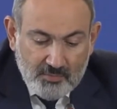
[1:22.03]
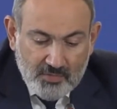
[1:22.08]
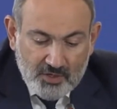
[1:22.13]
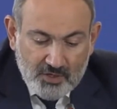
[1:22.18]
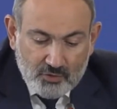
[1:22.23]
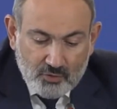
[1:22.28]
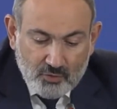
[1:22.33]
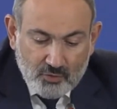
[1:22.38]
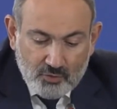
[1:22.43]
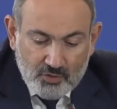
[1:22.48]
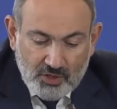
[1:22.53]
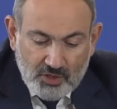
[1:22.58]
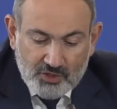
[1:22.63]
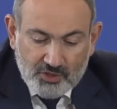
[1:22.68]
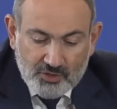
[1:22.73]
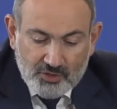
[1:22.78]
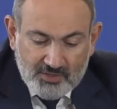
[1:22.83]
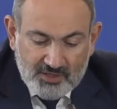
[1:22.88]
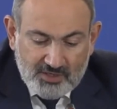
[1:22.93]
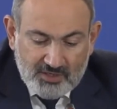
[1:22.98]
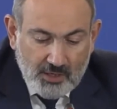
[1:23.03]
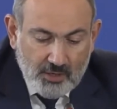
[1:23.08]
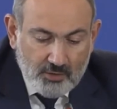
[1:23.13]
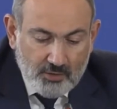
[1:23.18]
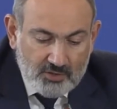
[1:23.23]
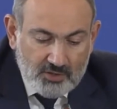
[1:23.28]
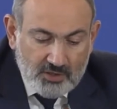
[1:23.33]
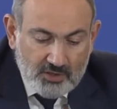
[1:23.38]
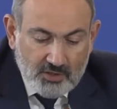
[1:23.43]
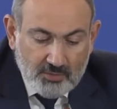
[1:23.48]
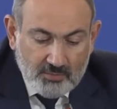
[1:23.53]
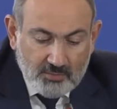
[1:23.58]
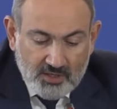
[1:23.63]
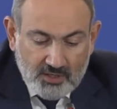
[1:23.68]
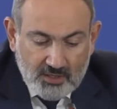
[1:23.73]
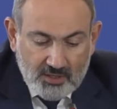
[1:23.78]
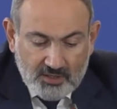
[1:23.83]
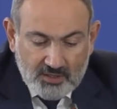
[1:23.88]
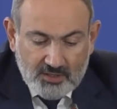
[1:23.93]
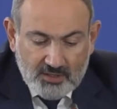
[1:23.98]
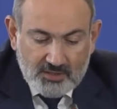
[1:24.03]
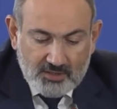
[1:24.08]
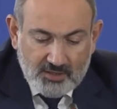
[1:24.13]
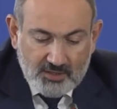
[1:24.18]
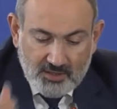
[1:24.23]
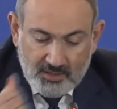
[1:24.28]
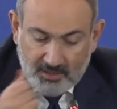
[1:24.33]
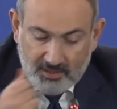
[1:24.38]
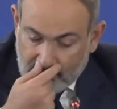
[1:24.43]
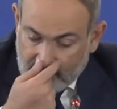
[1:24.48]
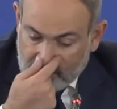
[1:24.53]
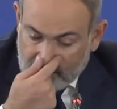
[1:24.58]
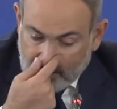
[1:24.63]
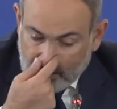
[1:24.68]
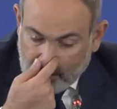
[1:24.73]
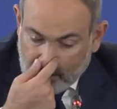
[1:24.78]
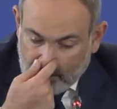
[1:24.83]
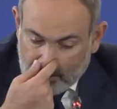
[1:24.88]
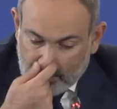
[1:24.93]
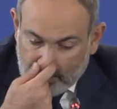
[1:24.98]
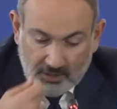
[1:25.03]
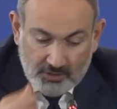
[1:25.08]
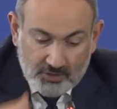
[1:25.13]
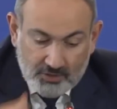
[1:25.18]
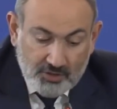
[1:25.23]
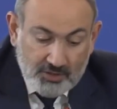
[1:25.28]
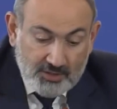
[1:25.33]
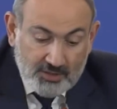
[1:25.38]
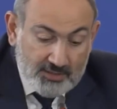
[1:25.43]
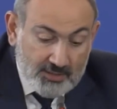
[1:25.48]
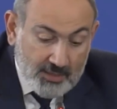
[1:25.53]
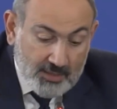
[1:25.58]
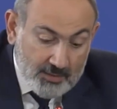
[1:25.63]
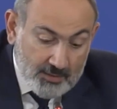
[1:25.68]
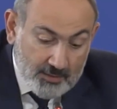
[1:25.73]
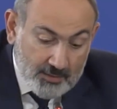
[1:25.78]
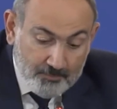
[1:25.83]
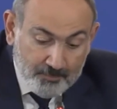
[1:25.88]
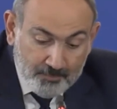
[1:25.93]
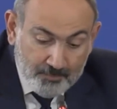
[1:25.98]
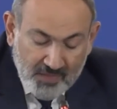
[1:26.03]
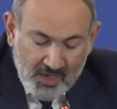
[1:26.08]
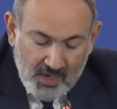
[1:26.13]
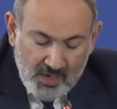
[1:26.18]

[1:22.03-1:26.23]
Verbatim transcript: между нашими союзниками Кыргызией и Таджикистаном.